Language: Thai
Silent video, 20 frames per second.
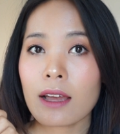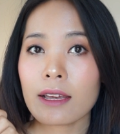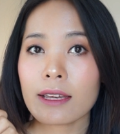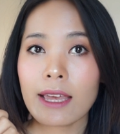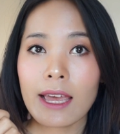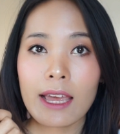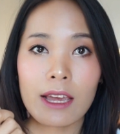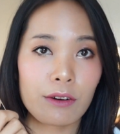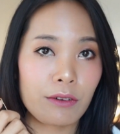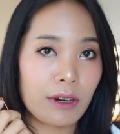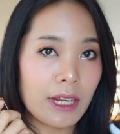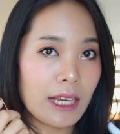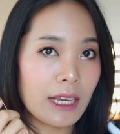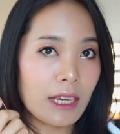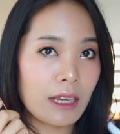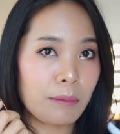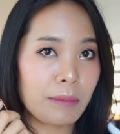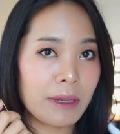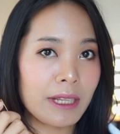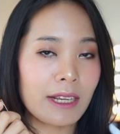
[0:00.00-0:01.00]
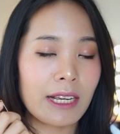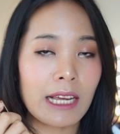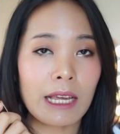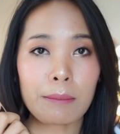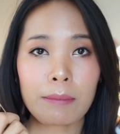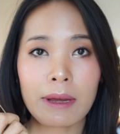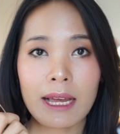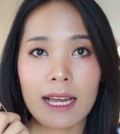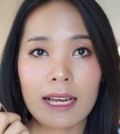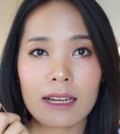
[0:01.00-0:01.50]
แครี่เป็นยังไง
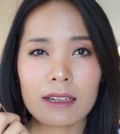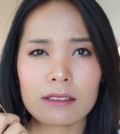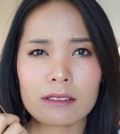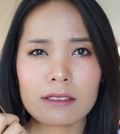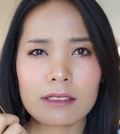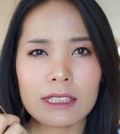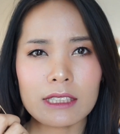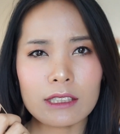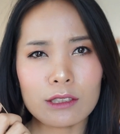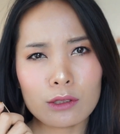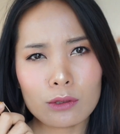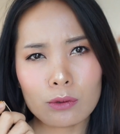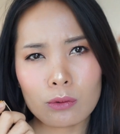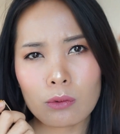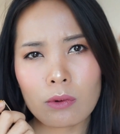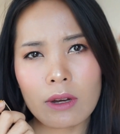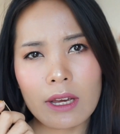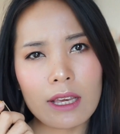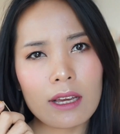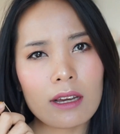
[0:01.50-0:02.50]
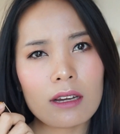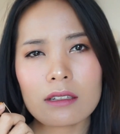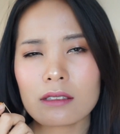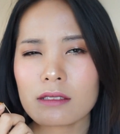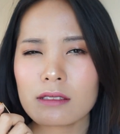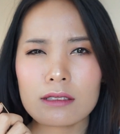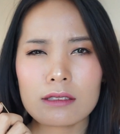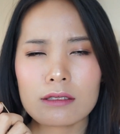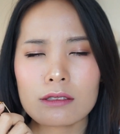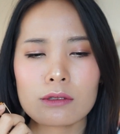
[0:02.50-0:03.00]
บ้างสีสวยอะ
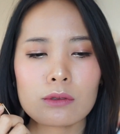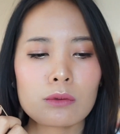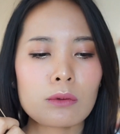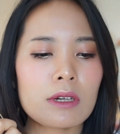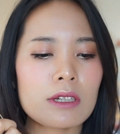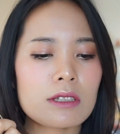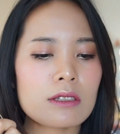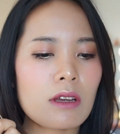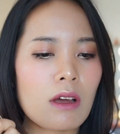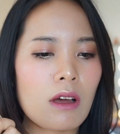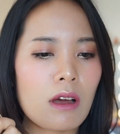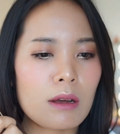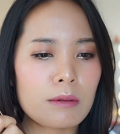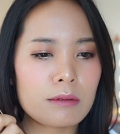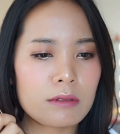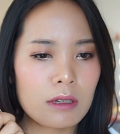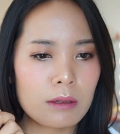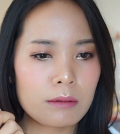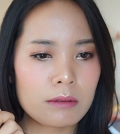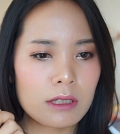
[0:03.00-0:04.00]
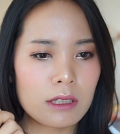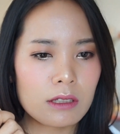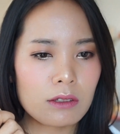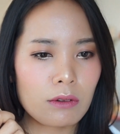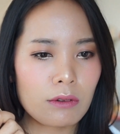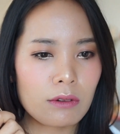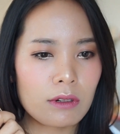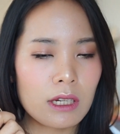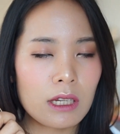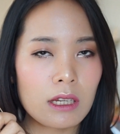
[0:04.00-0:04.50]
สีสวยชอบ ชอบสีโท
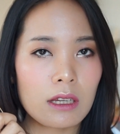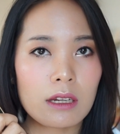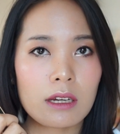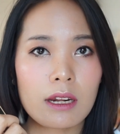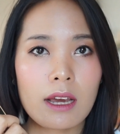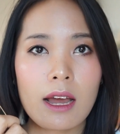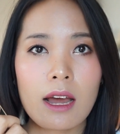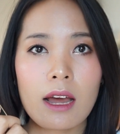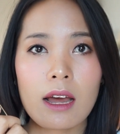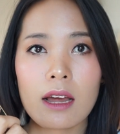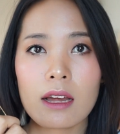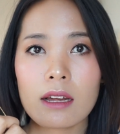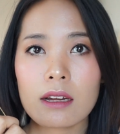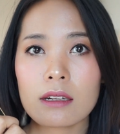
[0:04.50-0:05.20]
นนี้นะคะ